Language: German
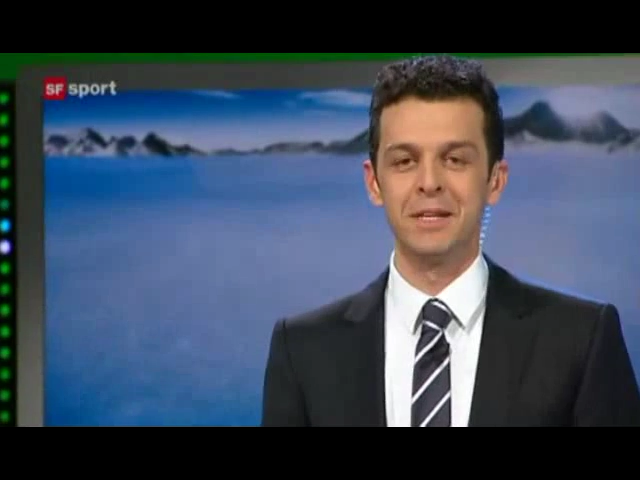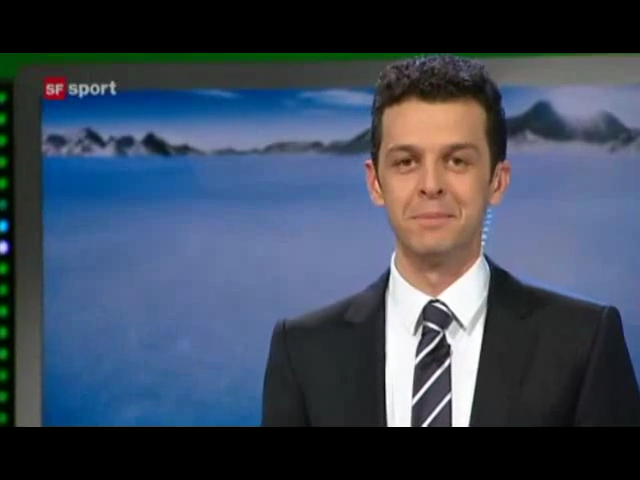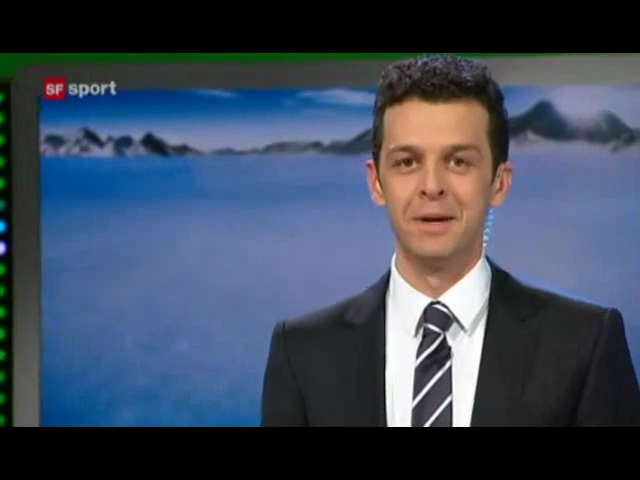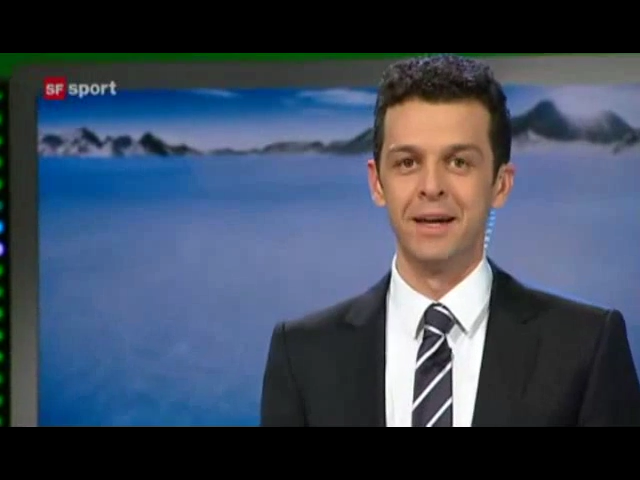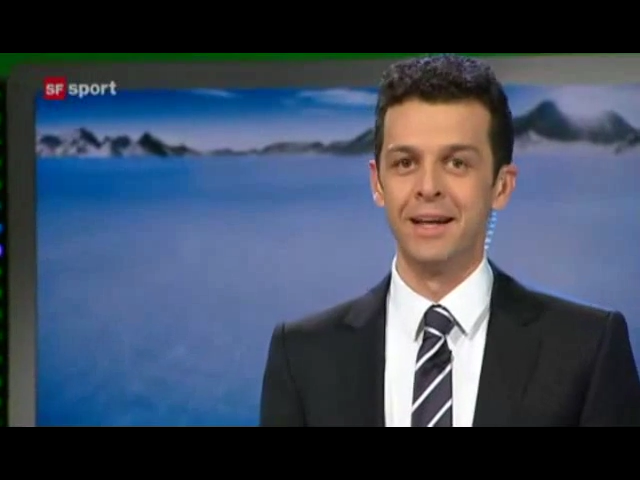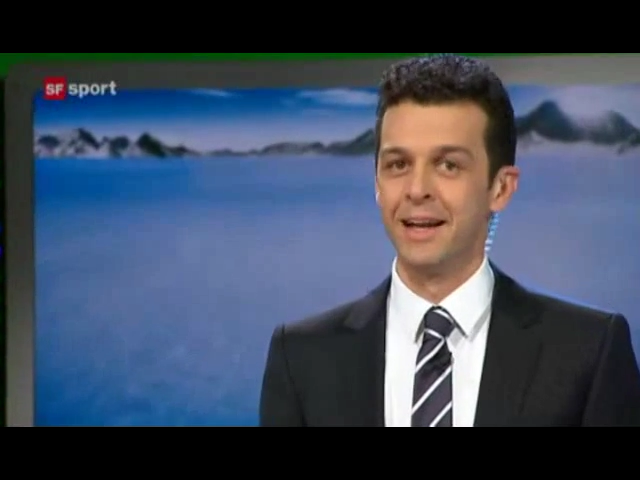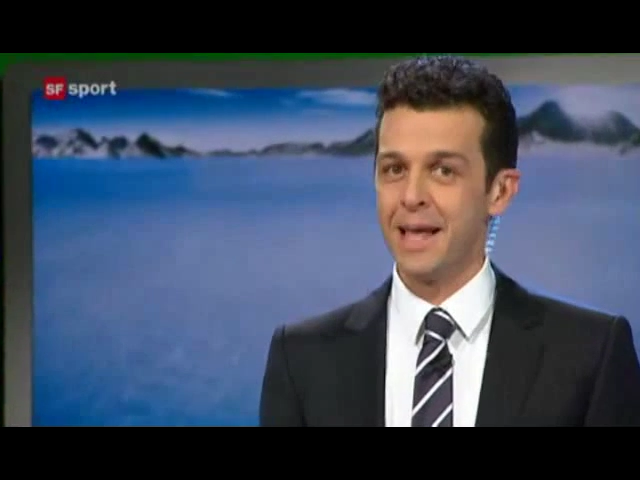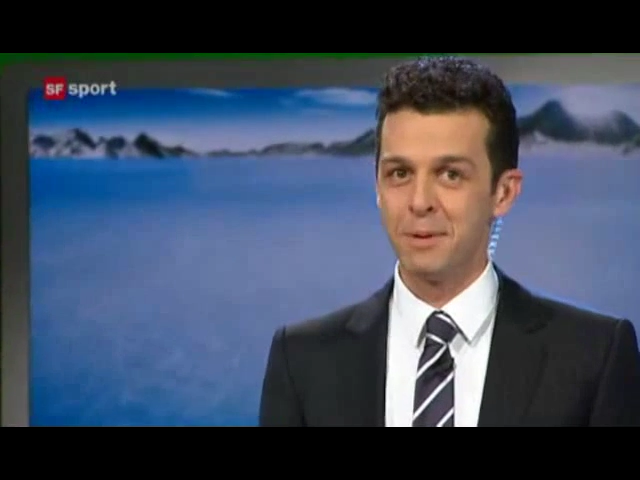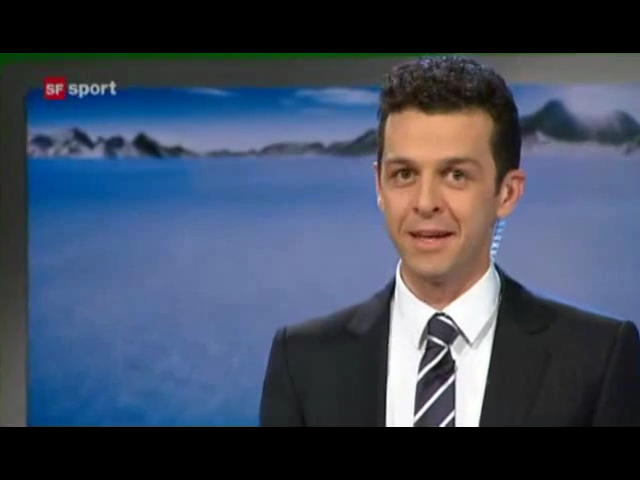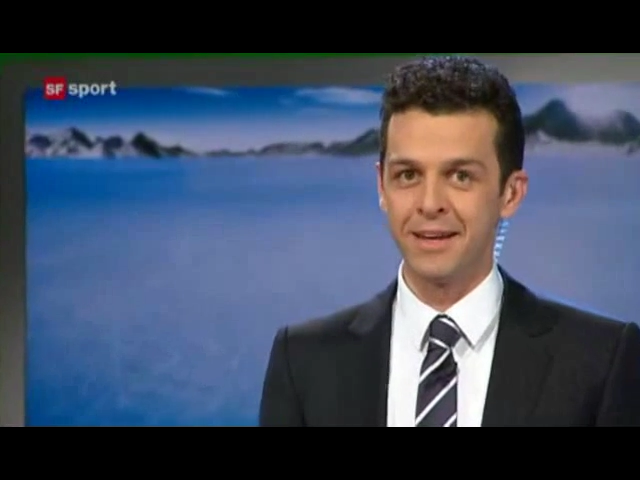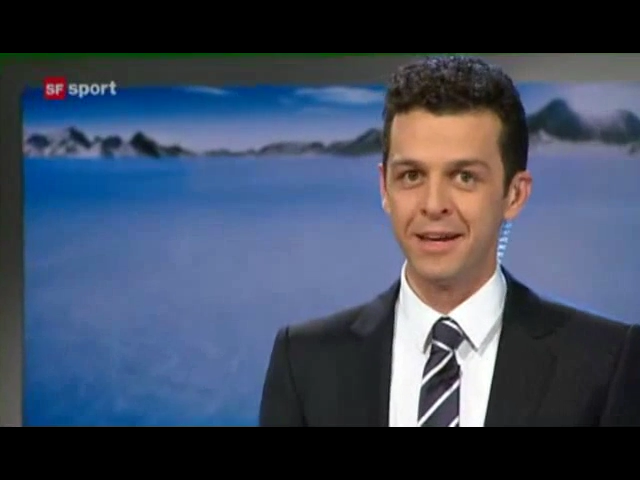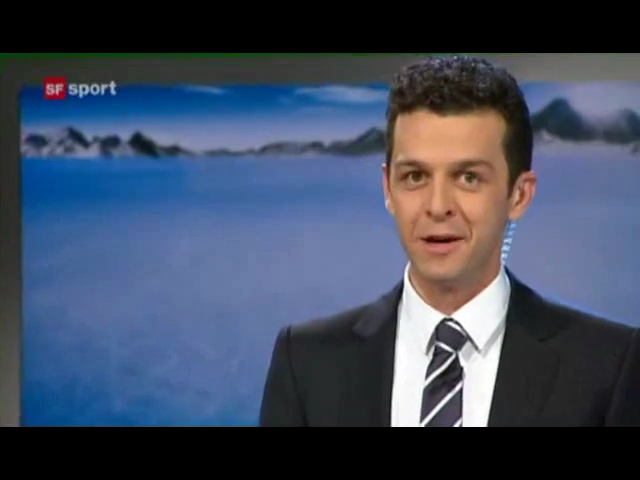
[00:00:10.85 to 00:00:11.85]
mit dem
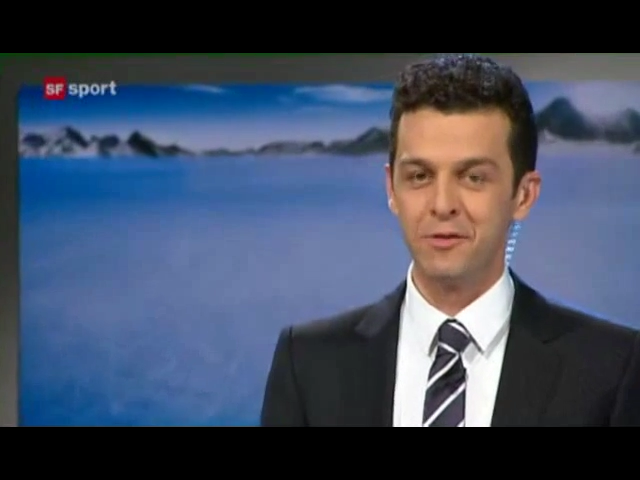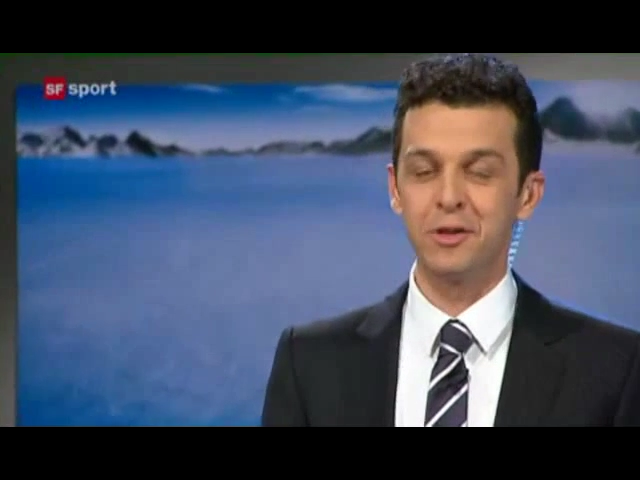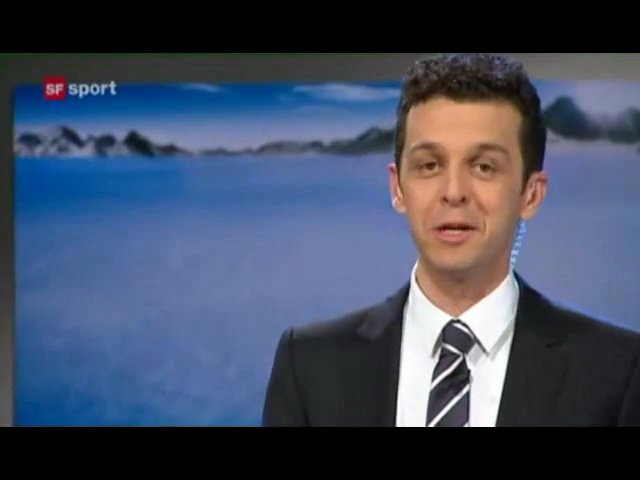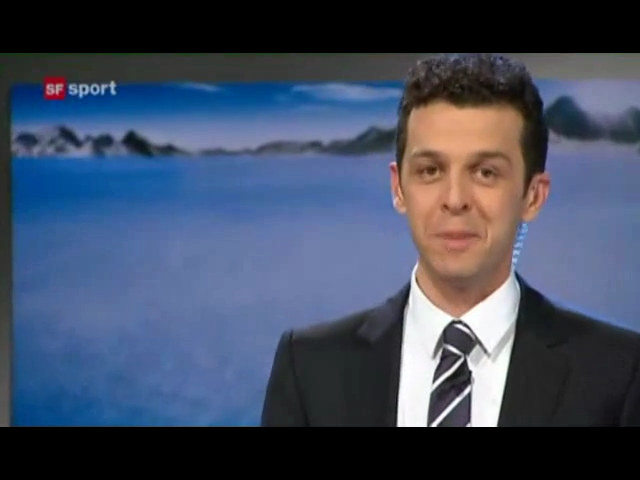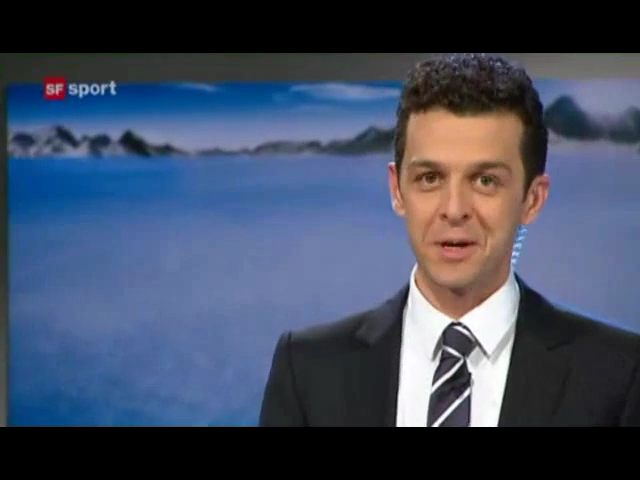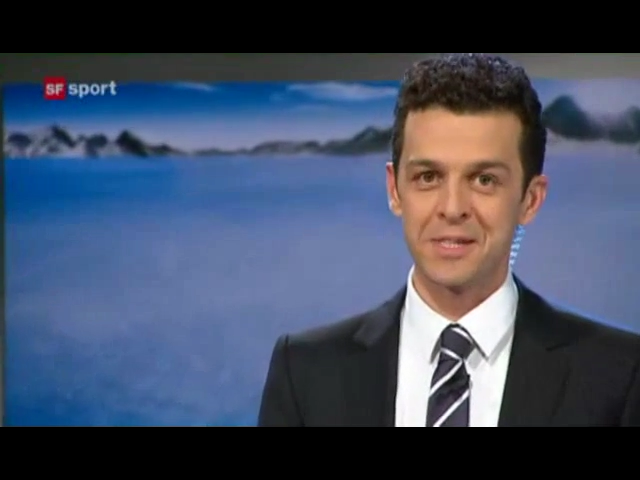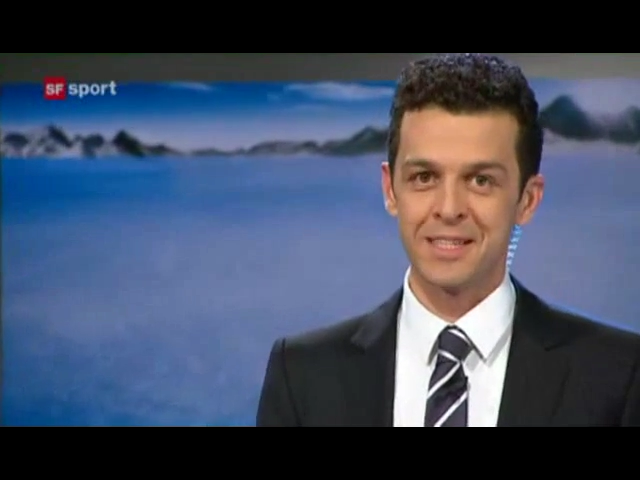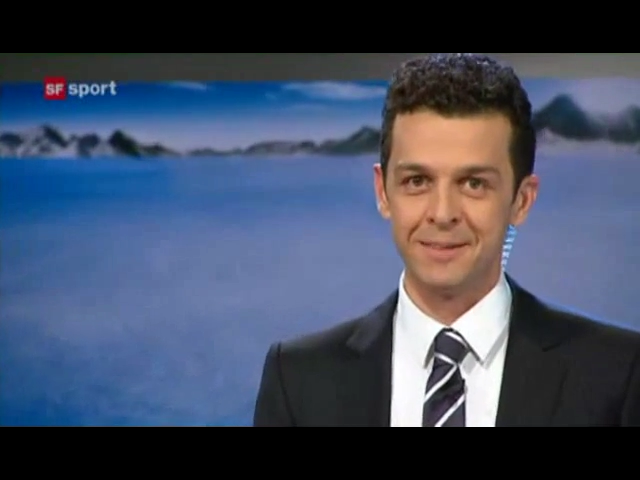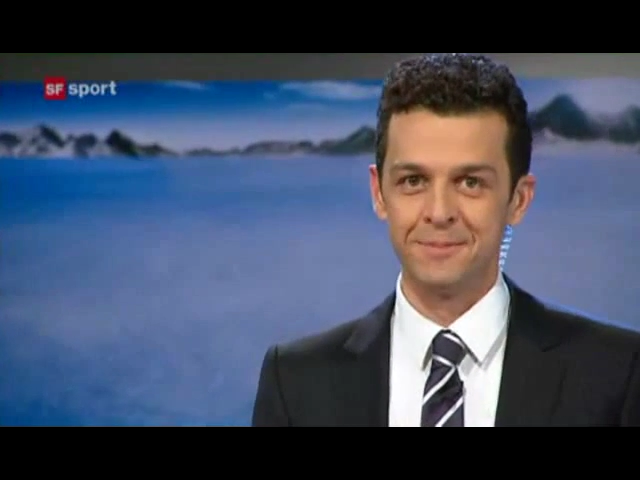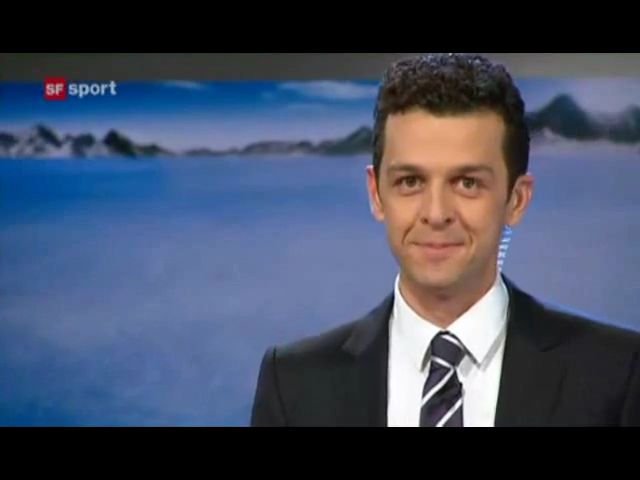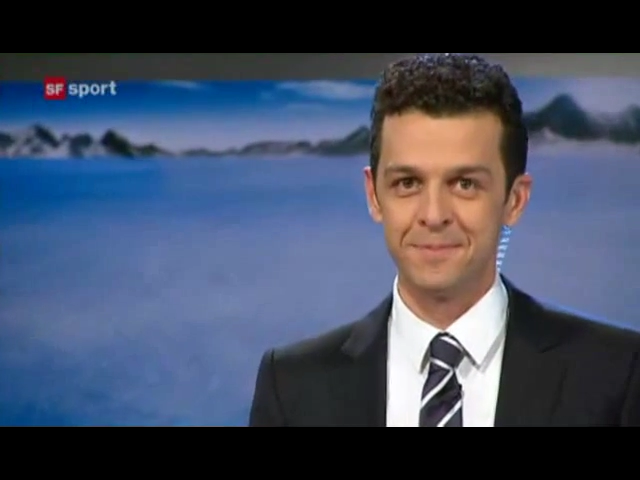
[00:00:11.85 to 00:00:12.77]
Liebling von der Masse.